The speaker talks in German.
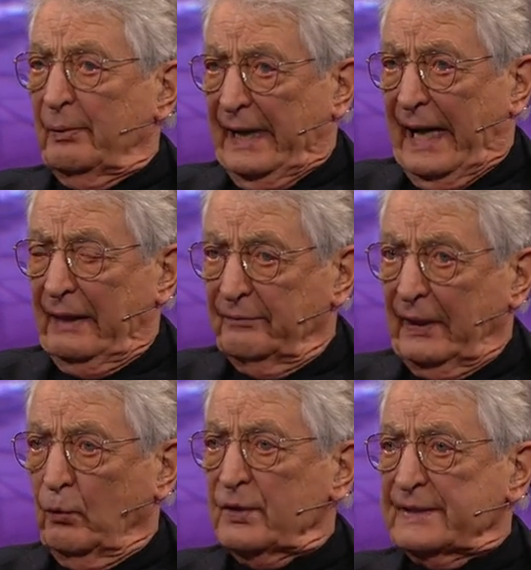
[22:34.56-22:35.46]
Aber die
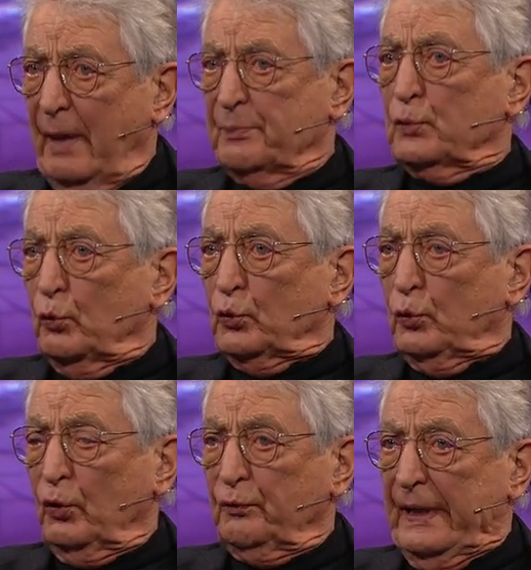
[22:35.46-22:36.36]
Einwanderung so. ist absolut
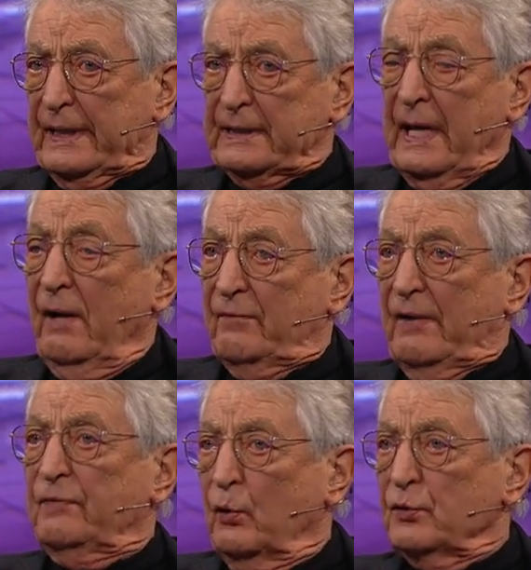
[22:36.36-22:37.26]
notwendig,
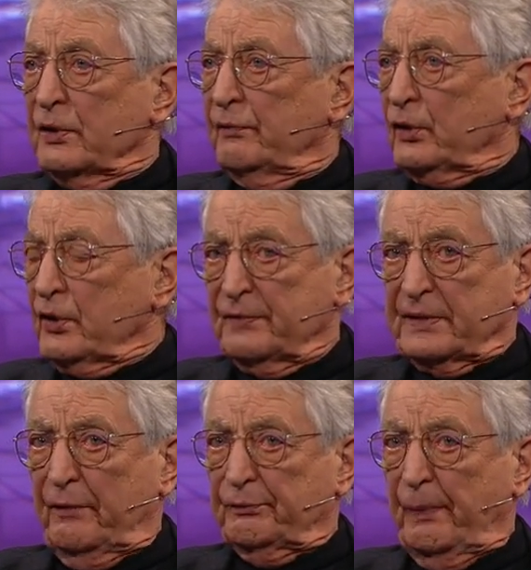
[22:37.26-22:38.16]
wenn wir unsere
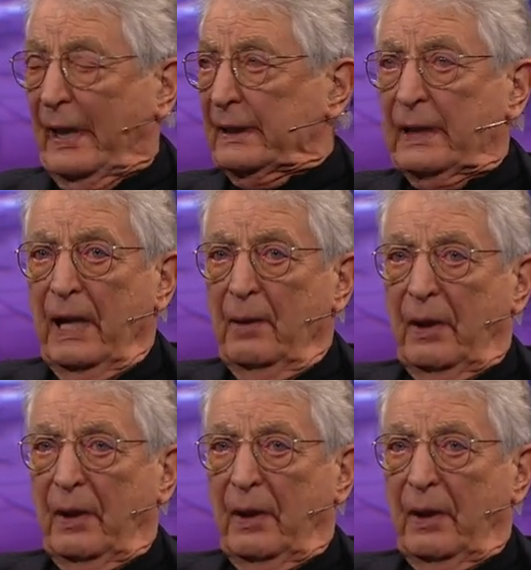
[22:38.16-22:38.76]
Wirtschaftskraft Aber sie war